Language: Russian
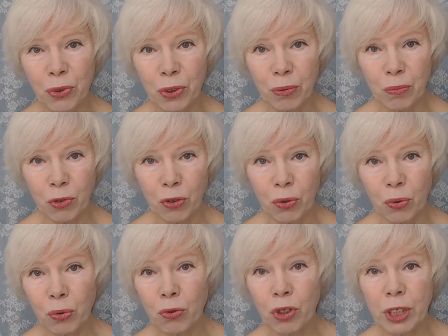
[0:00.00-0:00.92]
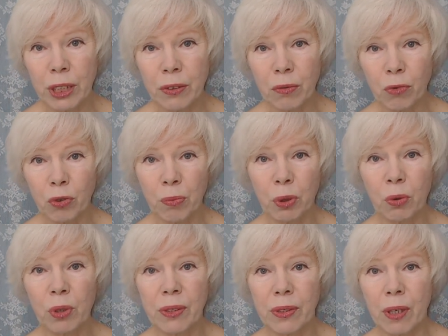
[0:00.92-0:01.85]
не может. Но хуже этого может быть
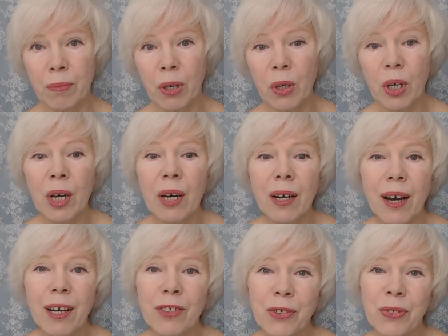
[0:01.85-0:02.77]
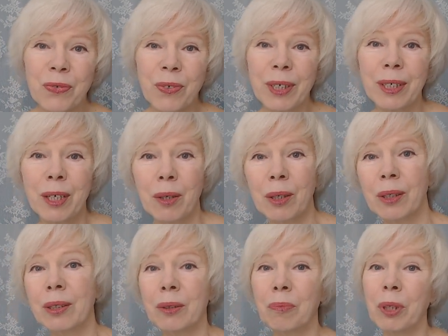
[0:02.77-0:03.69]
только само качество,
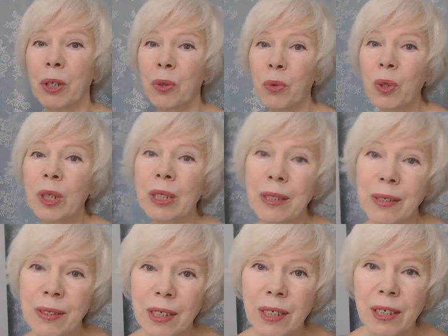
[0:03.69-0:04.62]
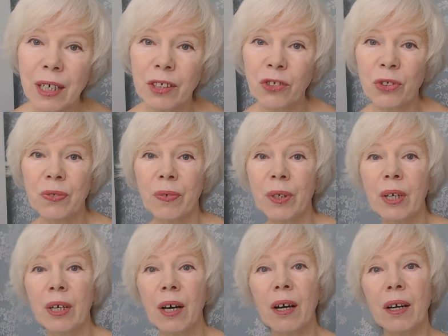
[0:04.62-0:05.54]
э, плохое, низкое качество
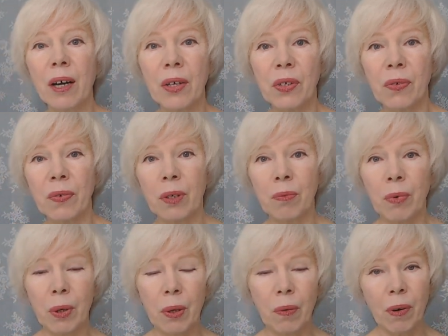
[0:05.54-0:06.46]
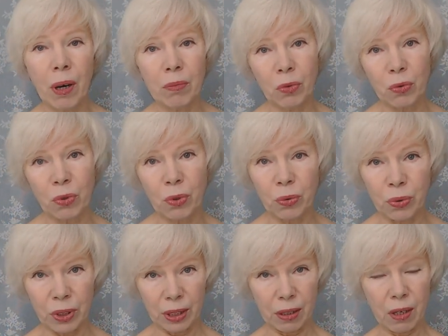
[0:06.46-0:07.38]
оказываемой вам
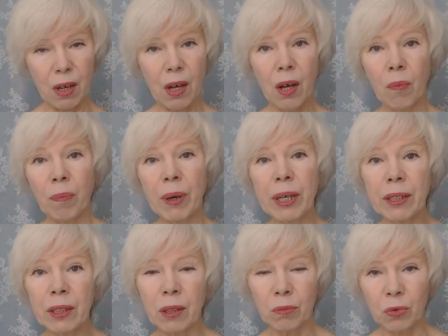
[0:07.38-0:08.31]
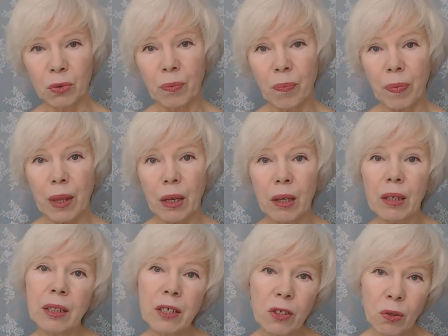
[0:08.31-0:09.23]
услуги. Поэтому
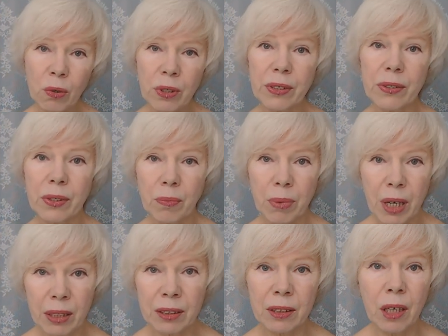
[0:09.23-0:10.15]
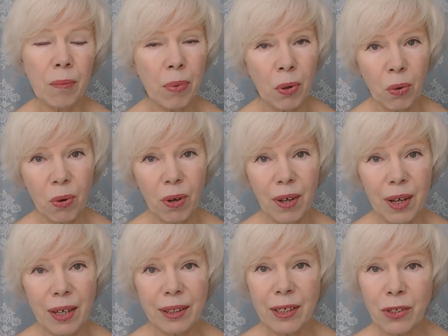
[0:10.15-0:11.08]
настройте себя на добро,
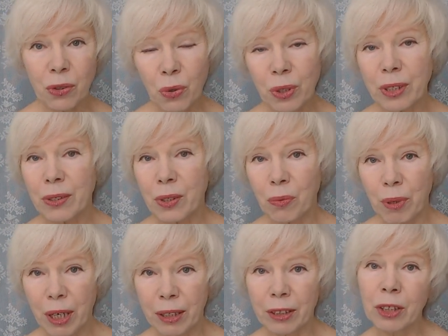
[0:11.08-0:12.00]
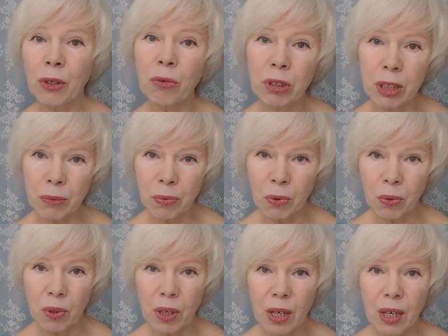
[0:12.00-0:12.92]
настройте себя на
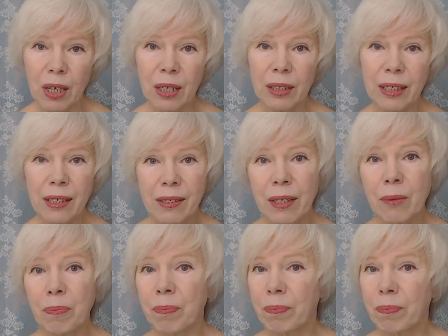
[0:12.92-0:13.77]
улыбку. Если